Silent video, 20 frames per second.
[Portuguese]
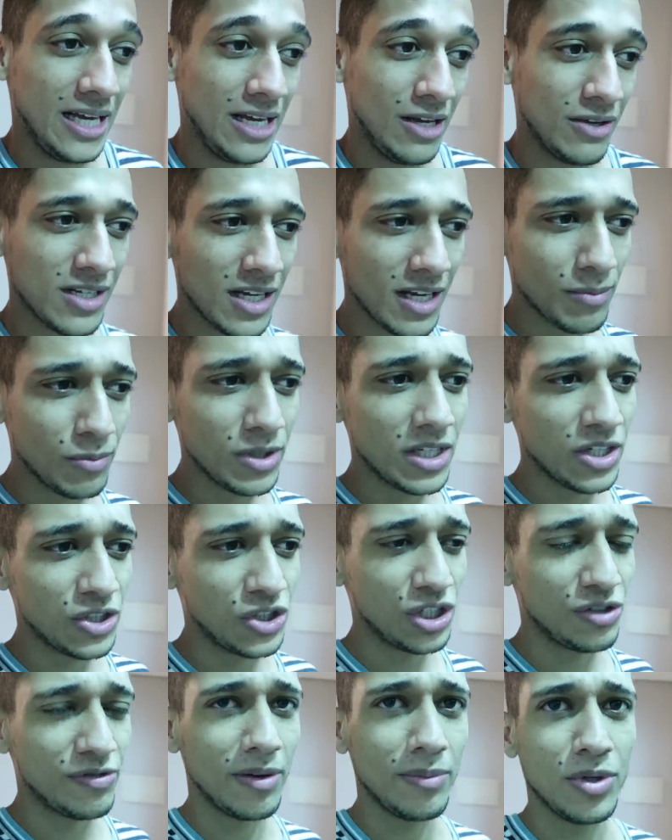Eu sei que muita
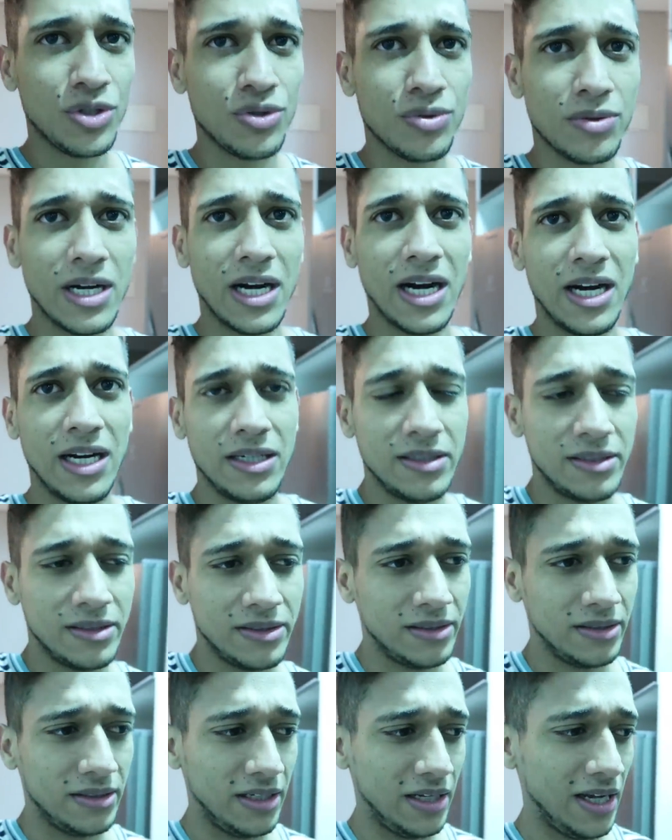gente vai me julgar,
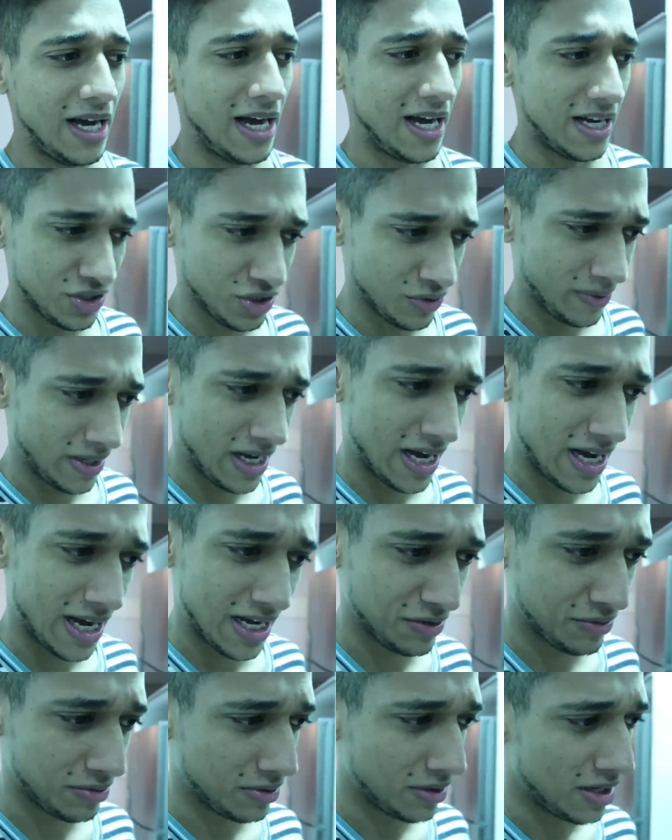né? Acham
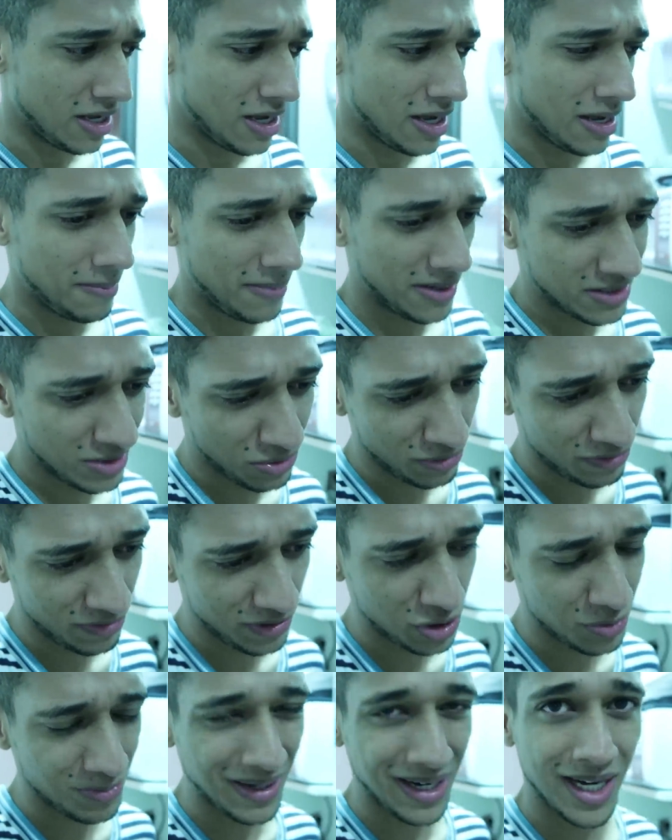errado, mas eu não
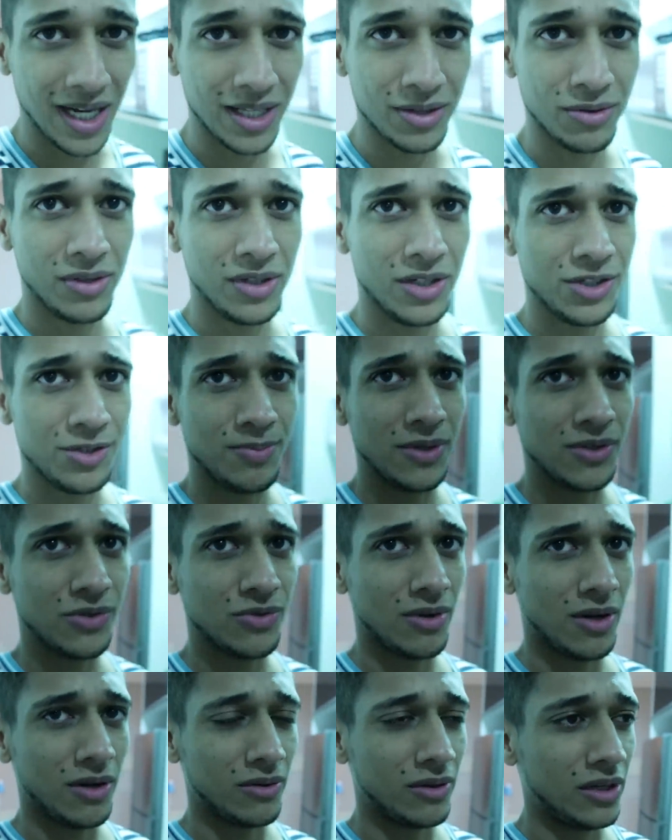vejo pecado nisso,
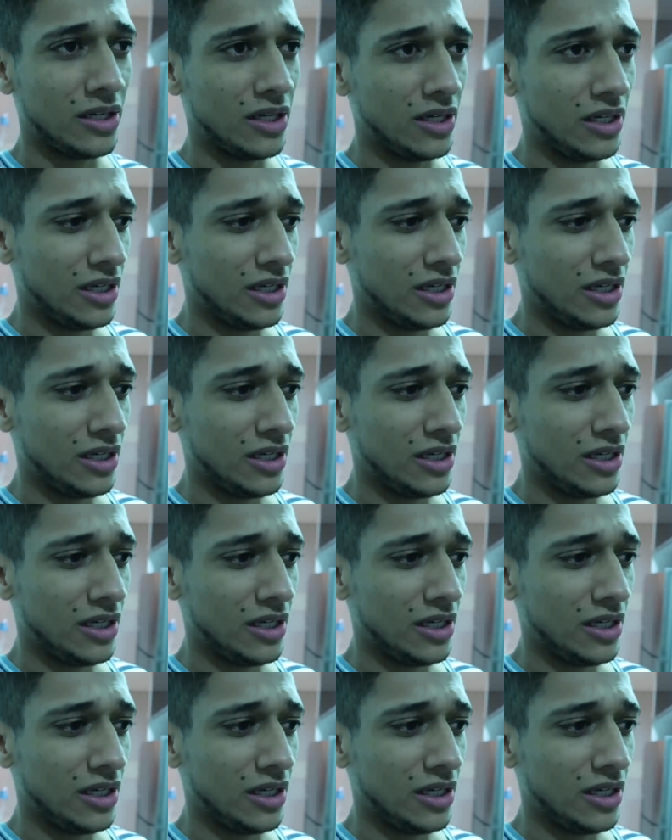pessoal.